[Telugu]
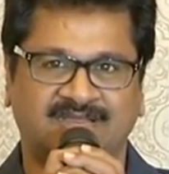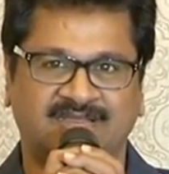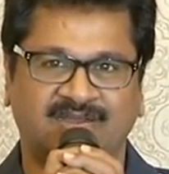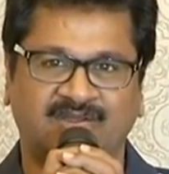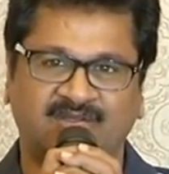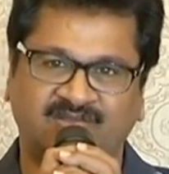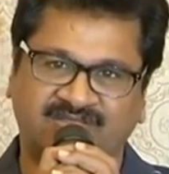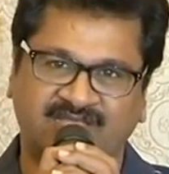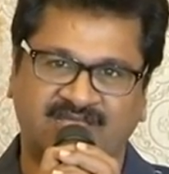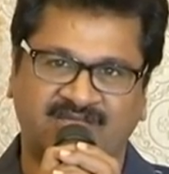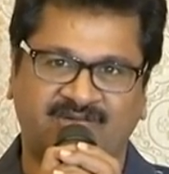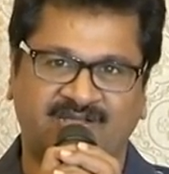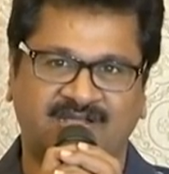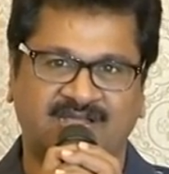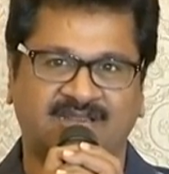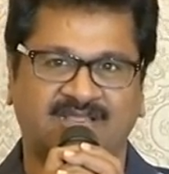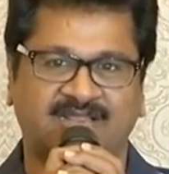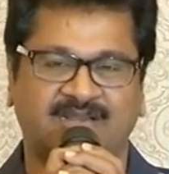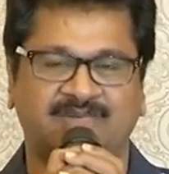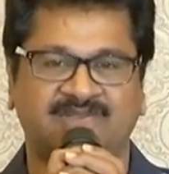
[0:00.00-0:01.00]
ఎన్నో సేవా
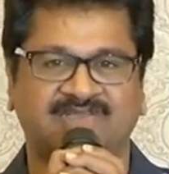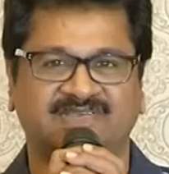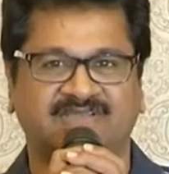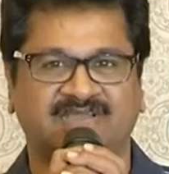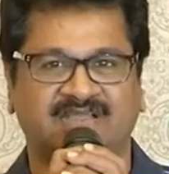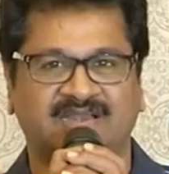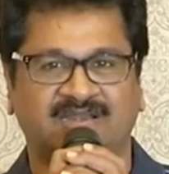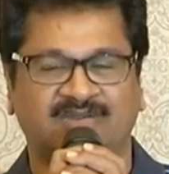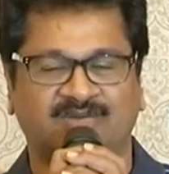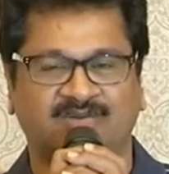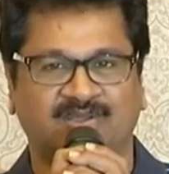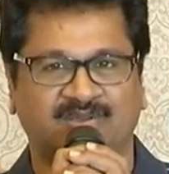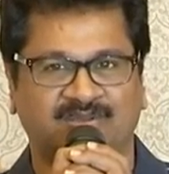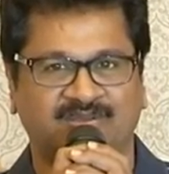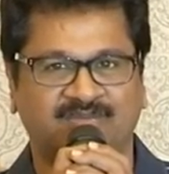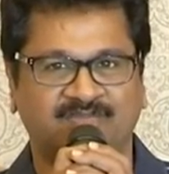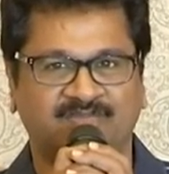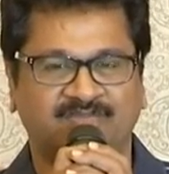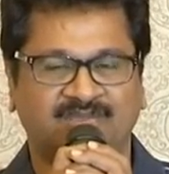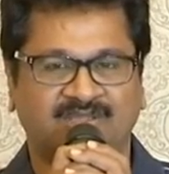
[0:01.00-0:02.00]
కార్యక్రమాలు చేయాలని కూడా
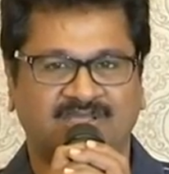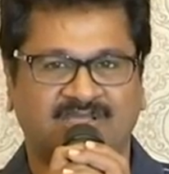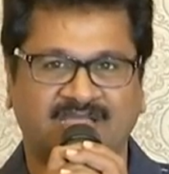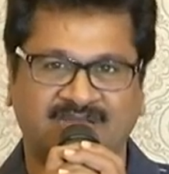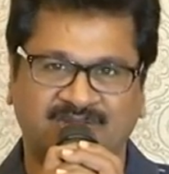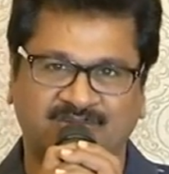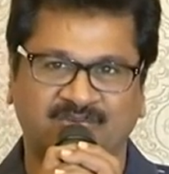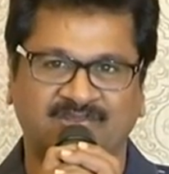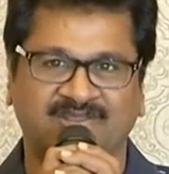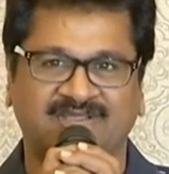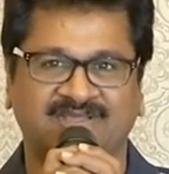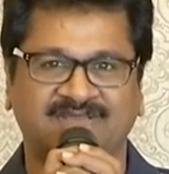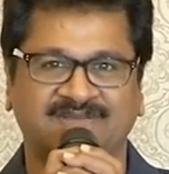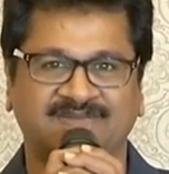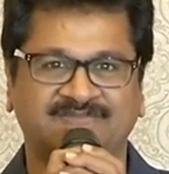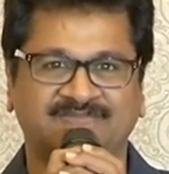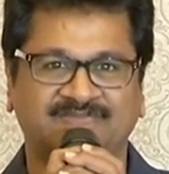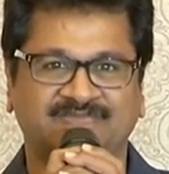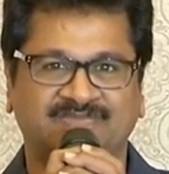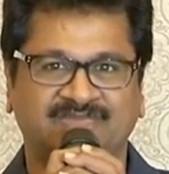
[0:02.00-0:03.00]
ఆయనకు ఉంది
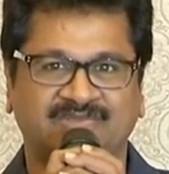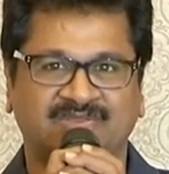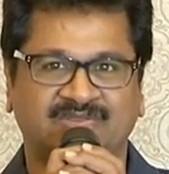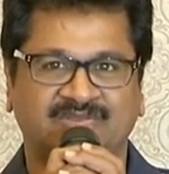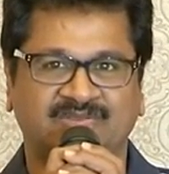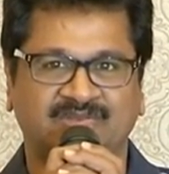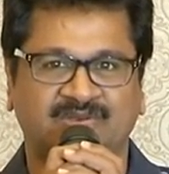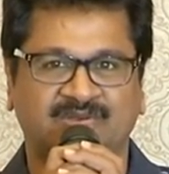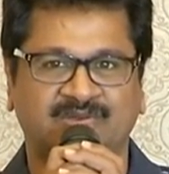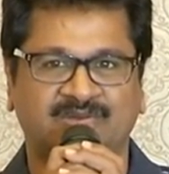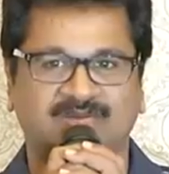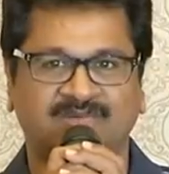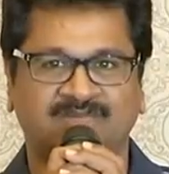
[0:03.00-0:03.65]
సో